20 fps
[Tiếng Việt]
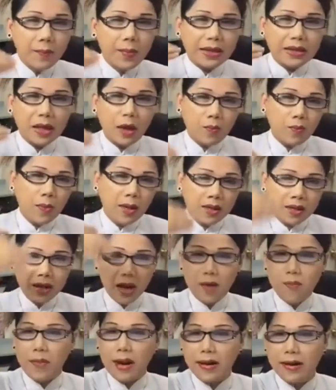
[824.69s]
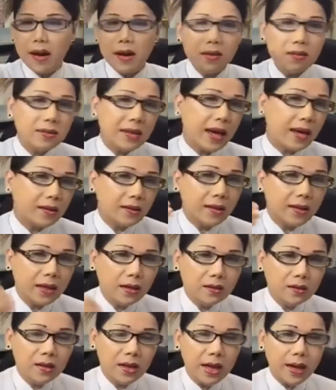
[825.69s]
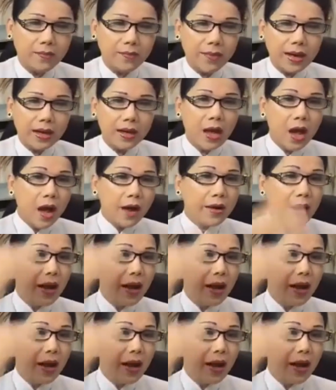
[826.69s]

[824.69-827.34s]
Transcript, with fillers: mà thông minh để mà đánh chặn những cái đường hầm này